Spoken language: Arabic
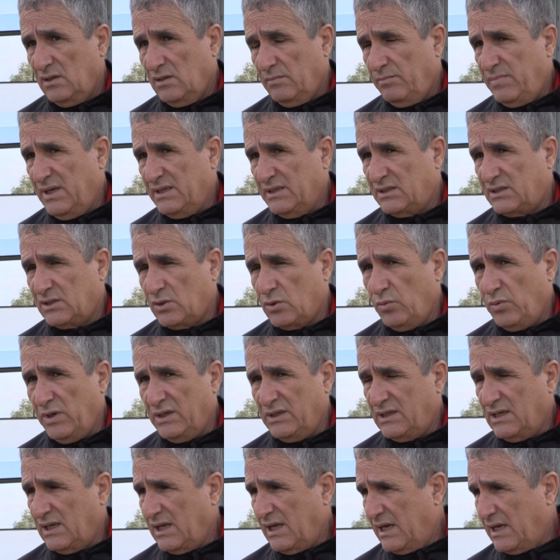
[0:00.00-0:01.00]
بعد
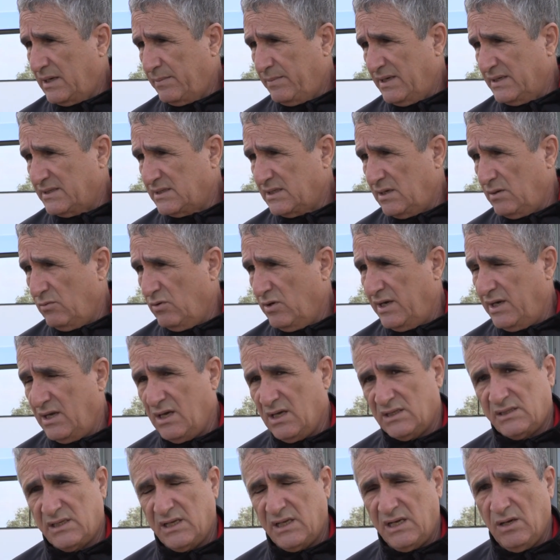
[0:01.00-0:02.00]
تكوين ديال اربع
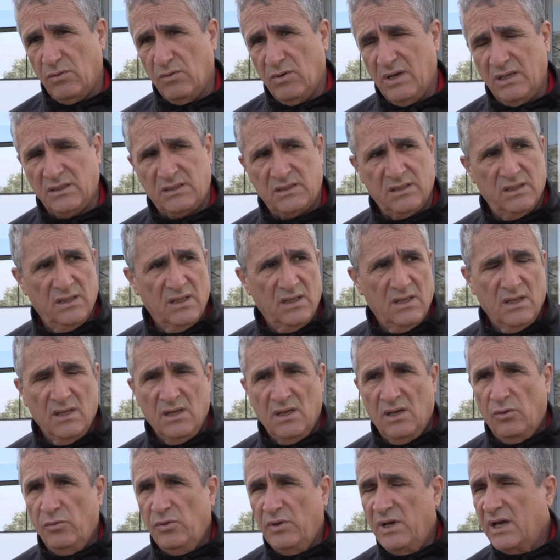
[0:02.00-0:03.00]
سنوات
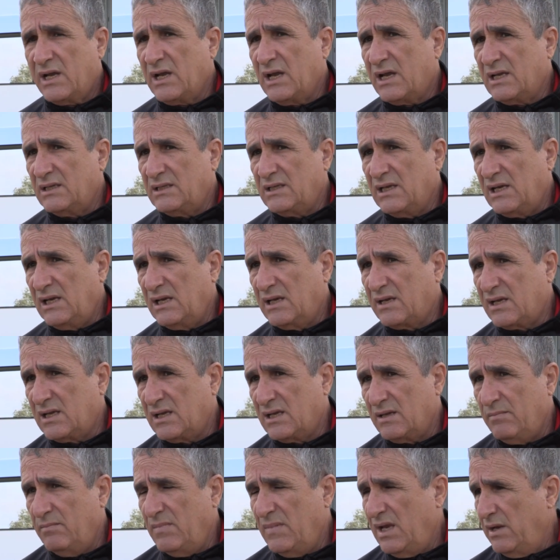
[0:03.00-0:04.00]
هناك
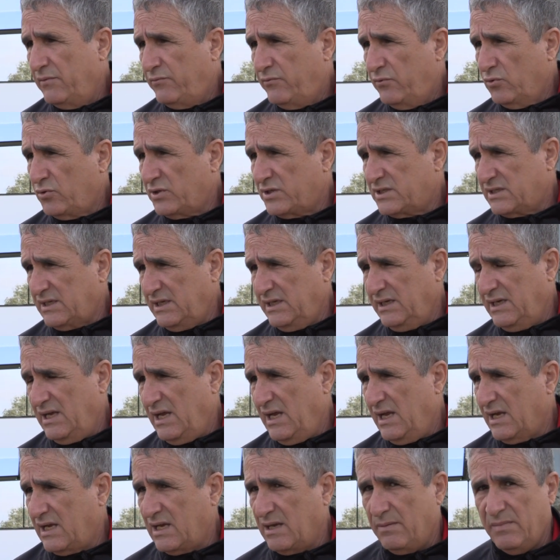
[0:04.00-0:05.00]
كذلك ما يفوق 90
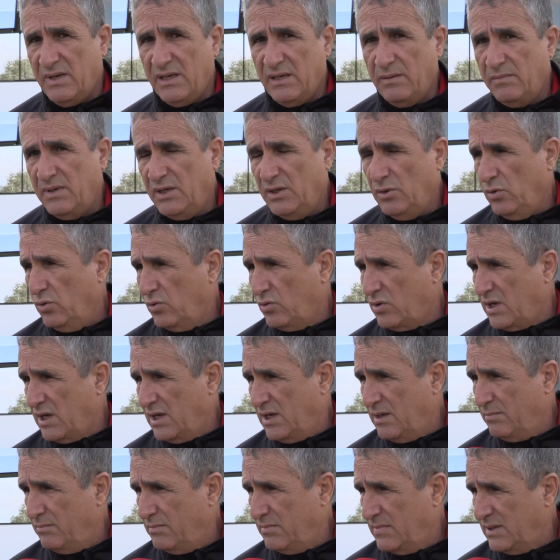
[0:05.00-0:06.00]
حكما من
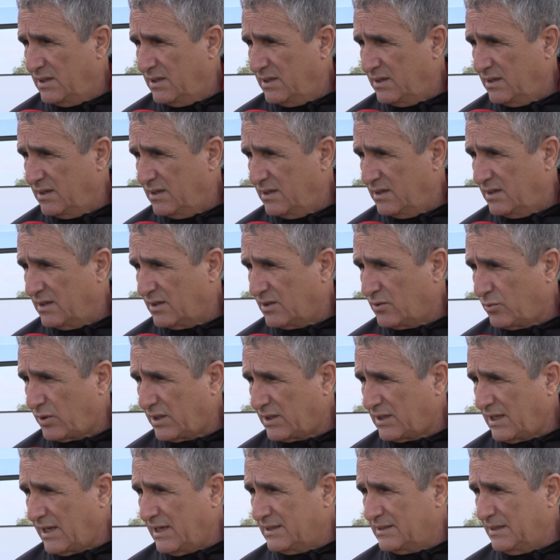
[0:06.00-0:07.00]
حكام آه،
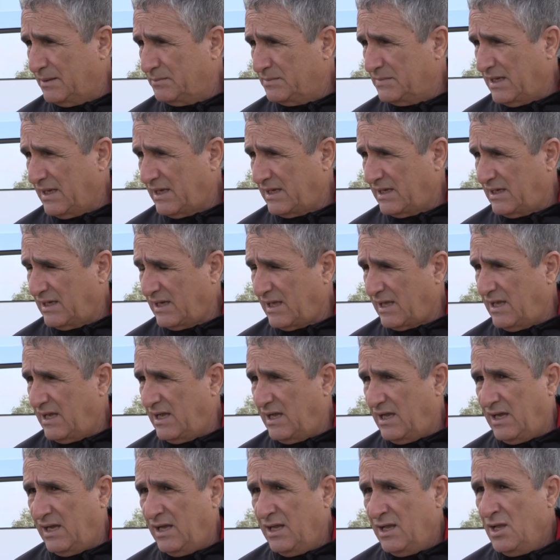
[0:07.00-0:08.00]
كره القدم داخل
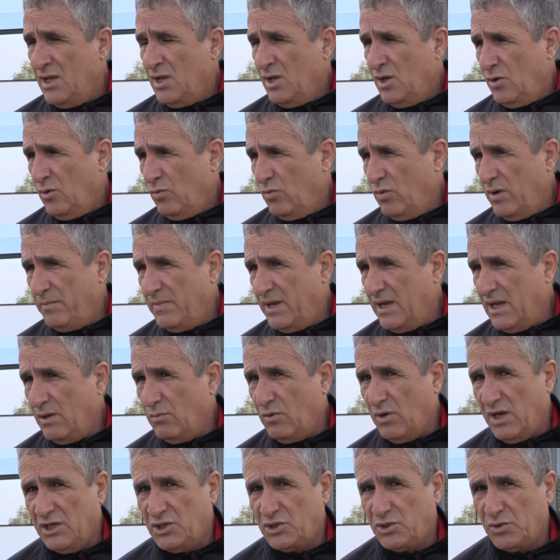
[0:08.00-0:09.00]
القاعه
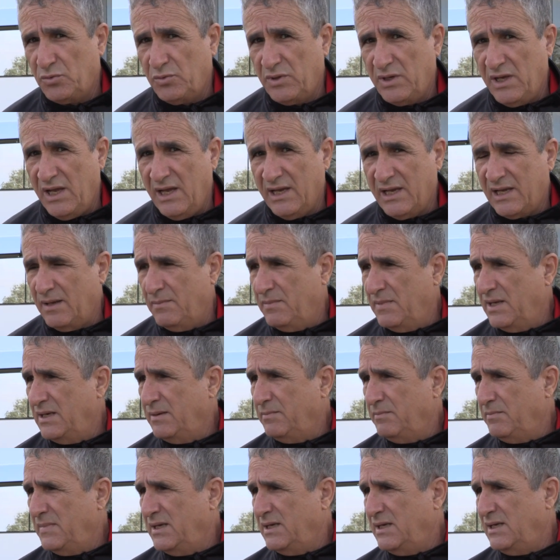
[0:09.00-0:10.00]
و120 حكما
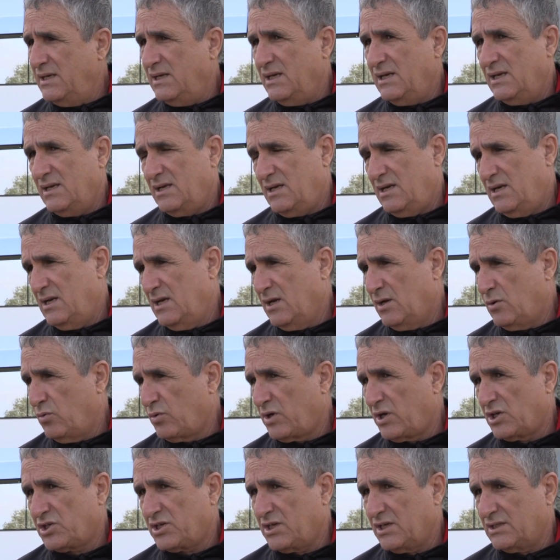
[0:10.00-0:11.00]
من
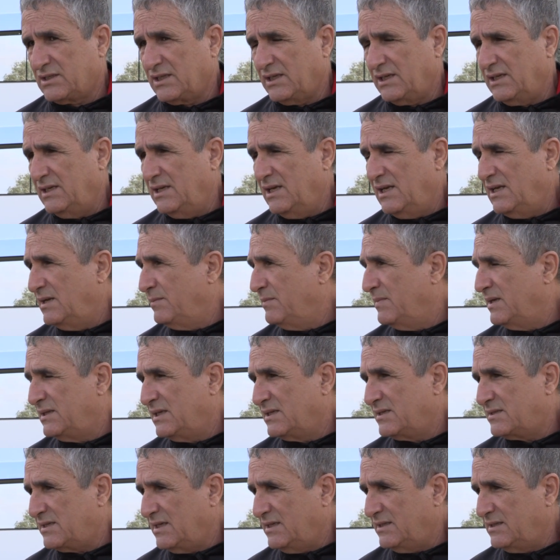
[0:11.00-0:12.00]
الكره الشاطئيه
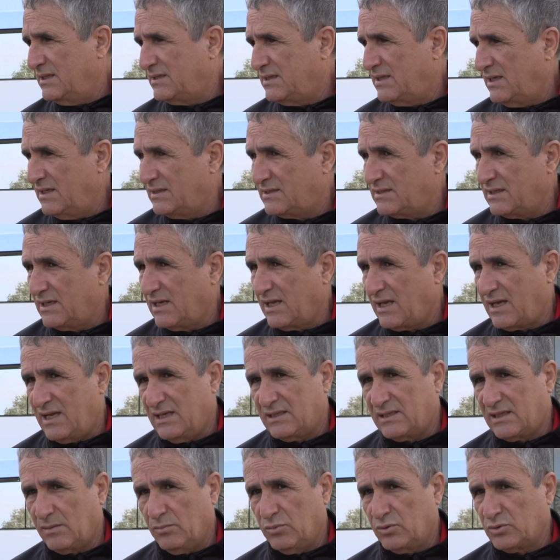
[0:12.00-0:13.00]
لمدى استعدادها
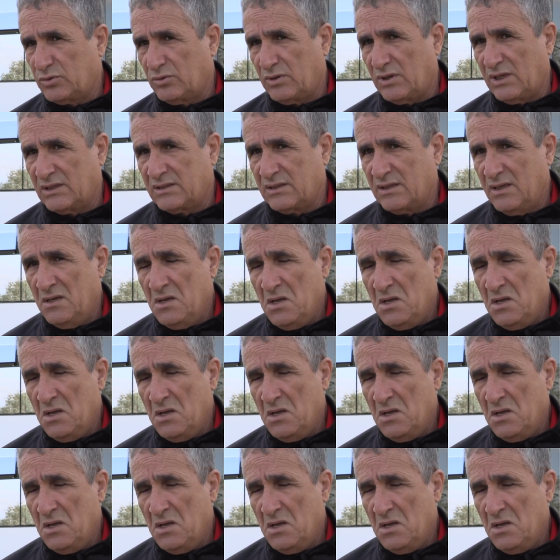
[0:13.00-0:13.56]
لانطلاقات البطولات